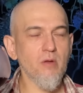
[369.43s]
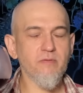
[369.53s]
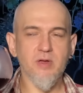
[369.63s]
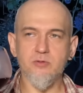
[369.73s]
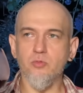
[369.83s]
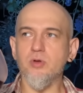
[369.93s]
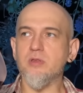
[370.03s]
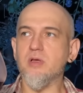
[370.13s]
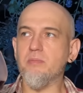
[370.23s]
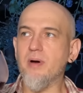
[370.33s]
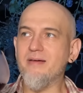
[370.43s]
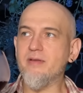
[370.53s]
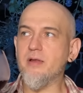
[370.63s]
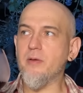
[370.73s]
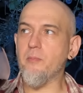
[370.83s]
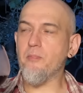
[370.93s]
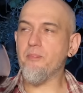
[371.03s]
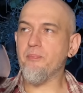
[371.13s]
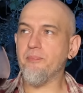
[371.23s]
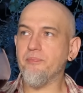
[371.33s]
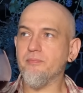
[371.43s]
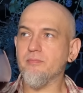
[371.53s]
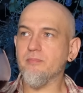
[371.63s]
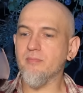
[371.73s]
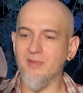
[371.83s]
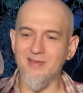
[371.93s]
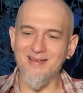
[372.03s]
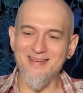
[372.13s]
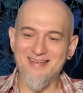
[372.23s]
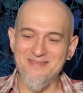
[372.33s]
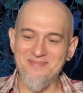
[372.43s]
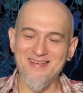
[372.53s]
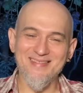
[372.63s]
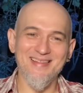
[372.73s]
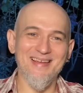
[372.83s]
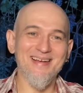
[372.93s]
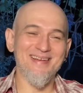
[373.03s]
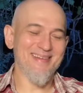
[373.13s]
в который добавили каберне.